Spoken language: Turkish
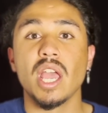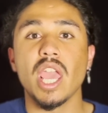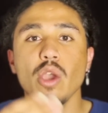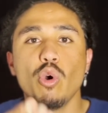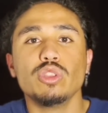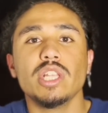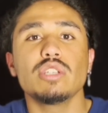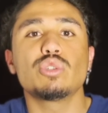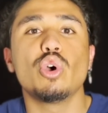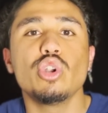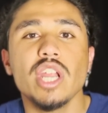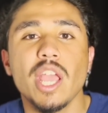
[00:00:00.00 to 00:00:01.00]
E onları
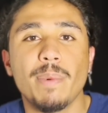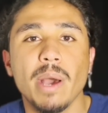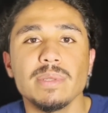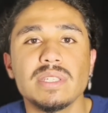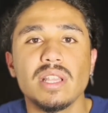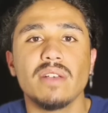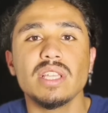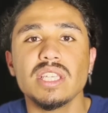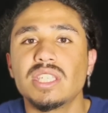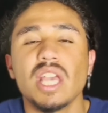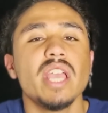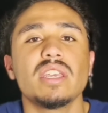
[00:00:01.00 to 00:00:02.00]
sonra yap abi sınavda
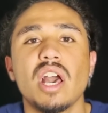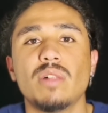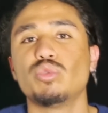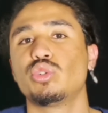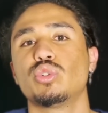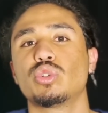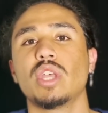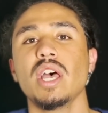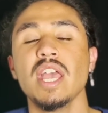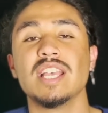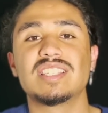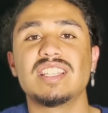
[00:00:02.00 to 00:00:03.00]
2 ay kalmış şurada.
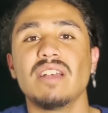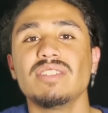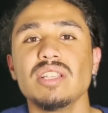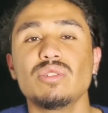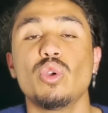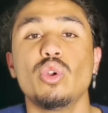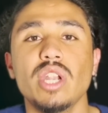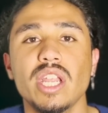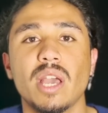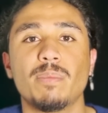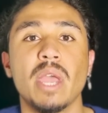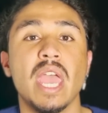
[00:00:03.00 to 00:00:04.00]
Sınavdan sonra
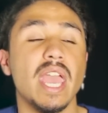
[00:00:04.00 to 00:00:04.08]
yap.